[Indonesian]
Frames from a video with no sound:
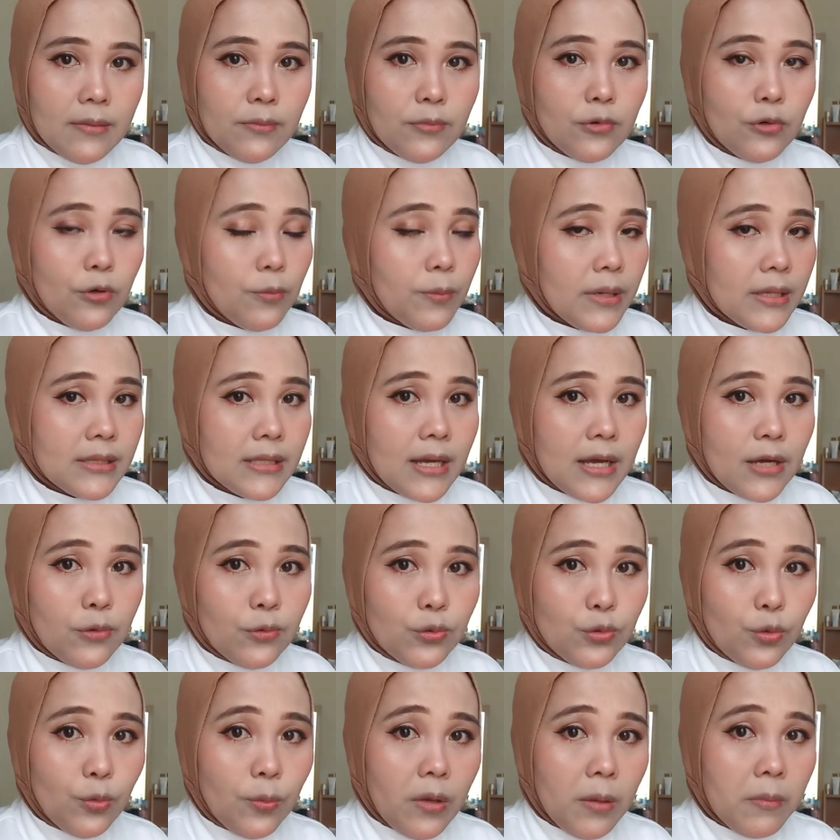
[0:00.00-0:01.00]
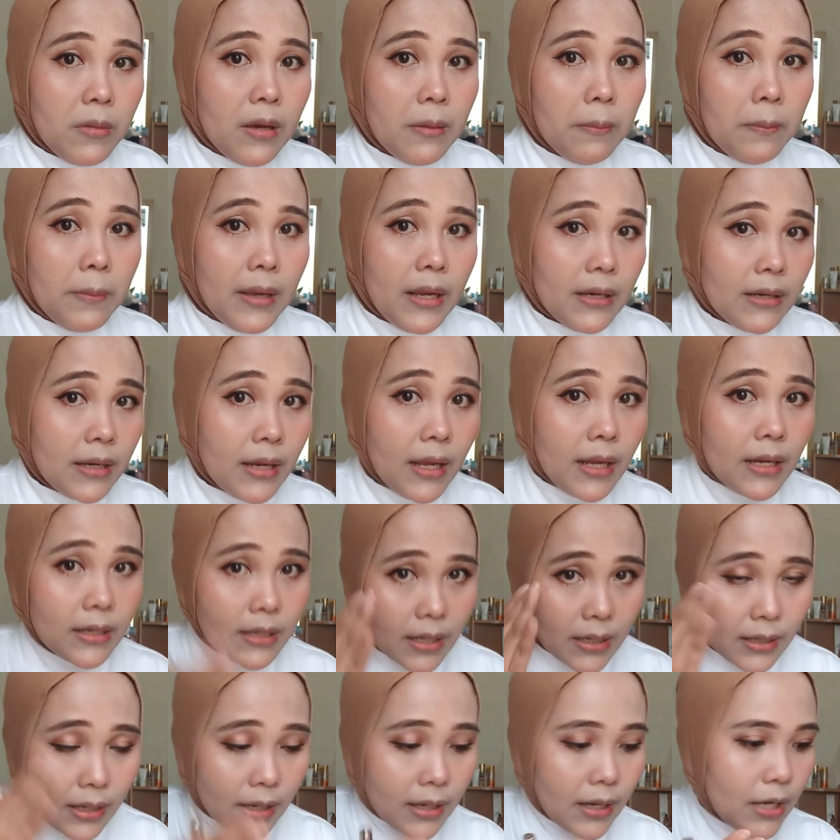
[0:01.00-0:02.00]
bulu mata aku tuh memang pendek
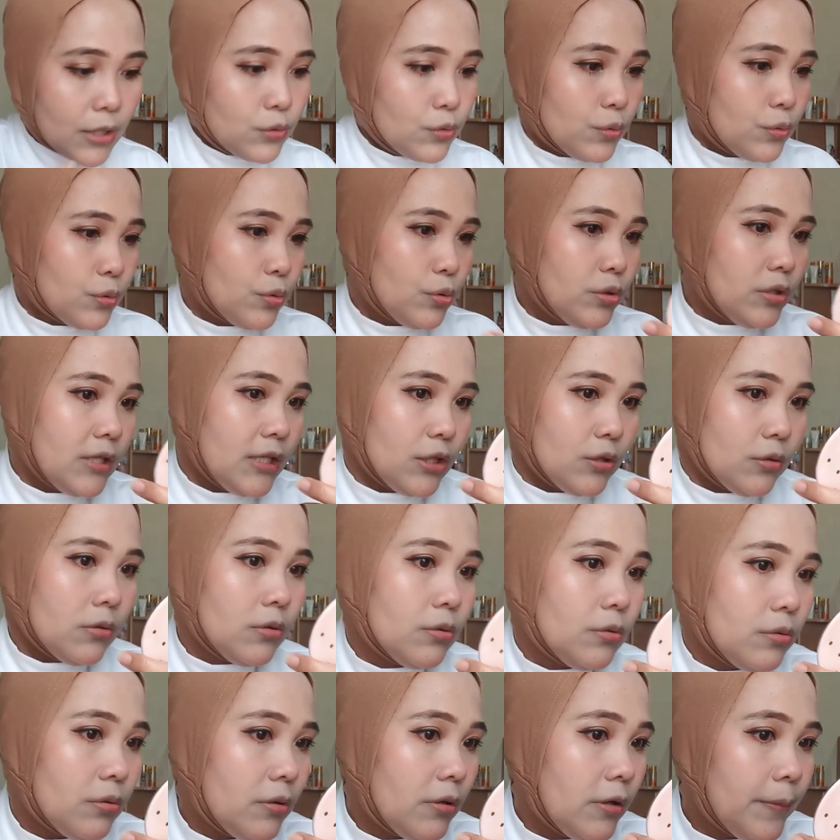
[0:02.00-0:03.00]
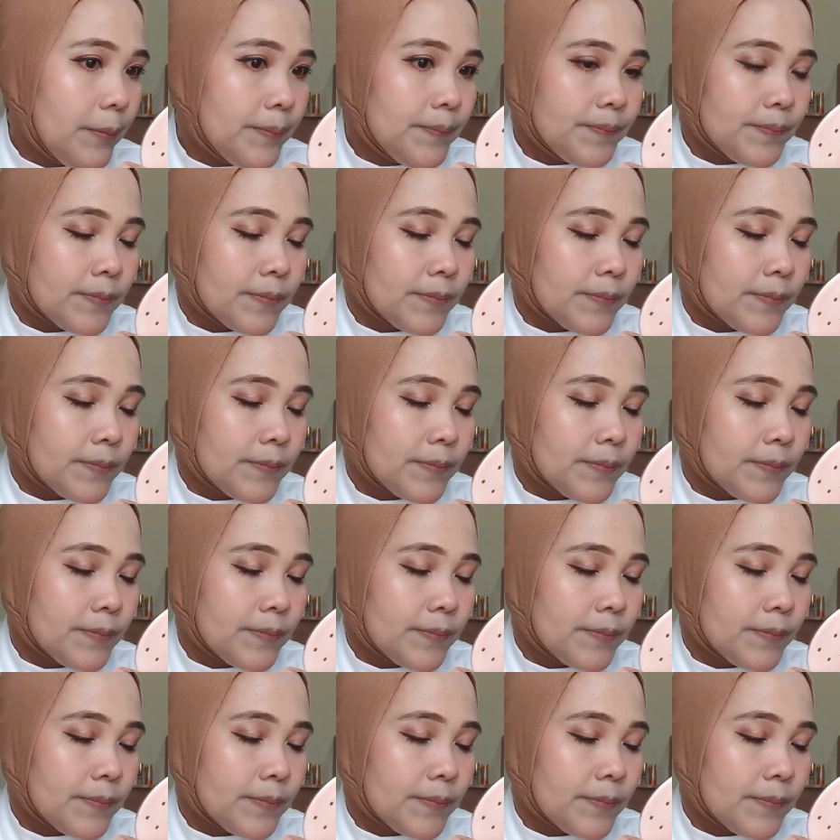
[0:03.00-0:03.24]
dan agak turun gitu.